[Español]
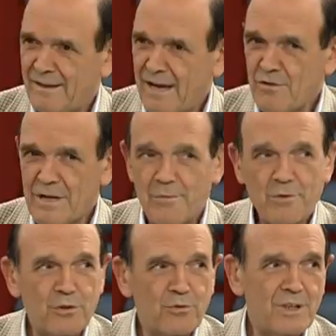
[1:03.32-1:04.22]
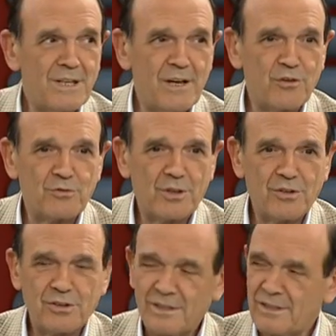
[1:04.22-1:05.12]
hay un cambio de rutina en los
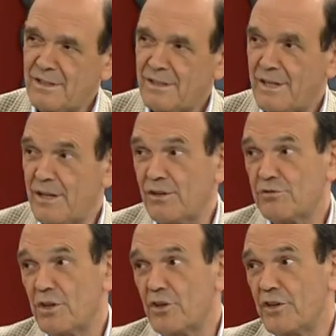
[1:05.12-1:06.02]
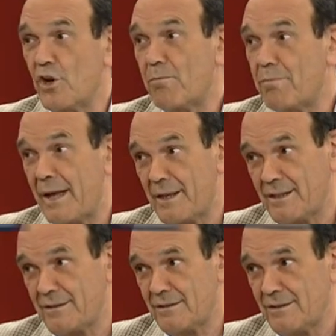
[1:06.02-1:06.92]
sueños, en el sueño de los
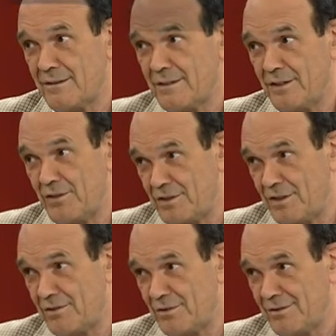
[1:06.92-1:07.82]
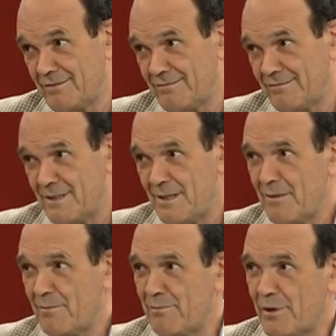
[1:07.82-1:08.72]
padres y de los hijos, ¿no?
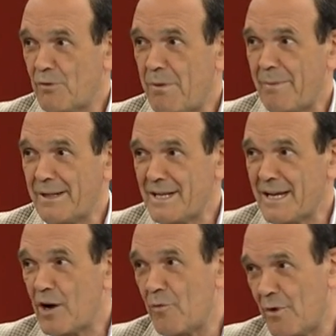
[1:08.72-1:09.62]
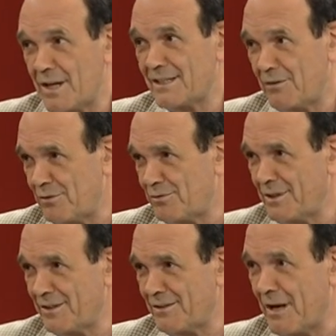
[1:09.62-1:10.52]
Porque los papás tienen que acomodarse al nuevo
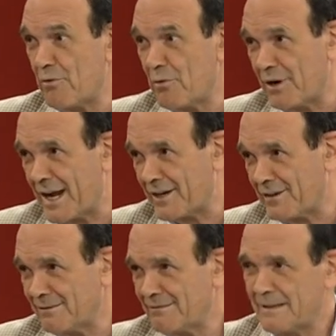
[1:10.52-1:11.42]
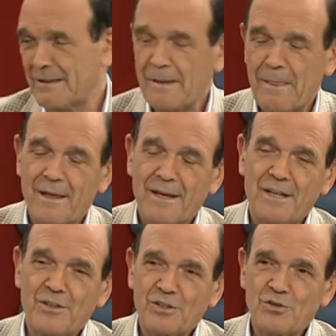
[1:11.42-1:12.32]
sueño, al nuevo horario.
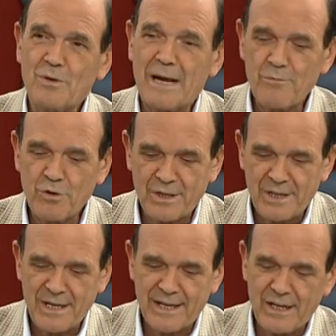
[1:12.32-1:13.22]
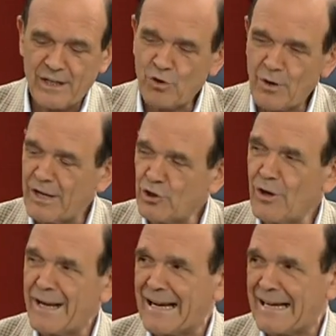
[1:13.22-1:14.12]
Entonces es un cambio que tiene que toca a
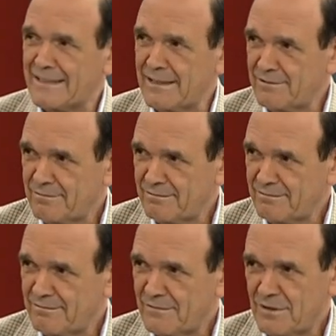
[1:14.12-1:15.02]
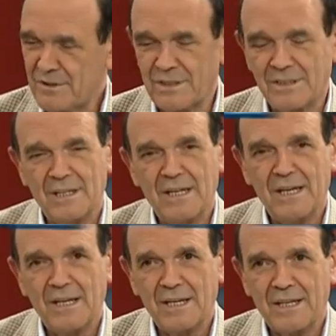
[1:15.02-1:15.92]
toda la casa. Entonces,
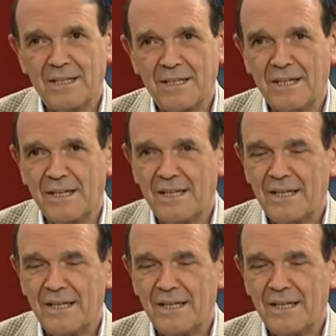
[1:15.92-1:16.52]
este,